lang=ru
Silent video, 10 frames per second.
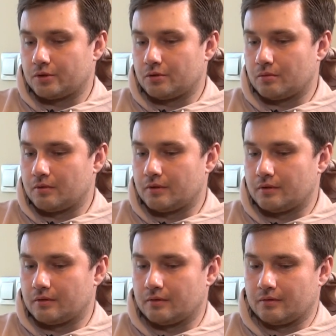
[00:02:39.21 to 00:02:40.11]

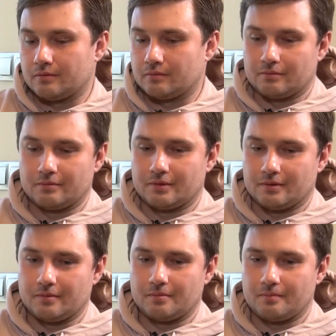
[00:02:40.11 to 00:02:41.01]

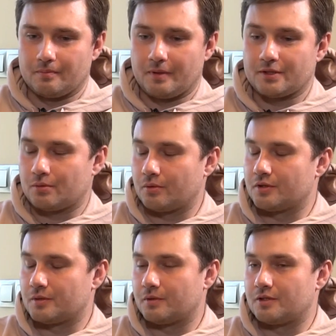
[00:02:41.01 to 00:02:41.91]
чтобы
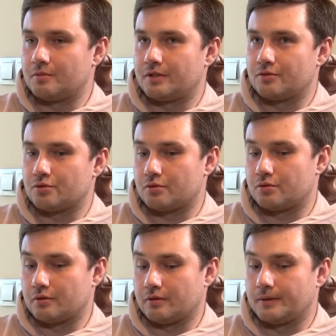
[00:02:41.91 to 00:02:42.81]
подстроиться под
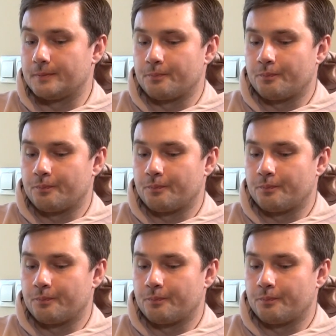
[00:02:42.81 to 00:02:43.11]
изменившуюся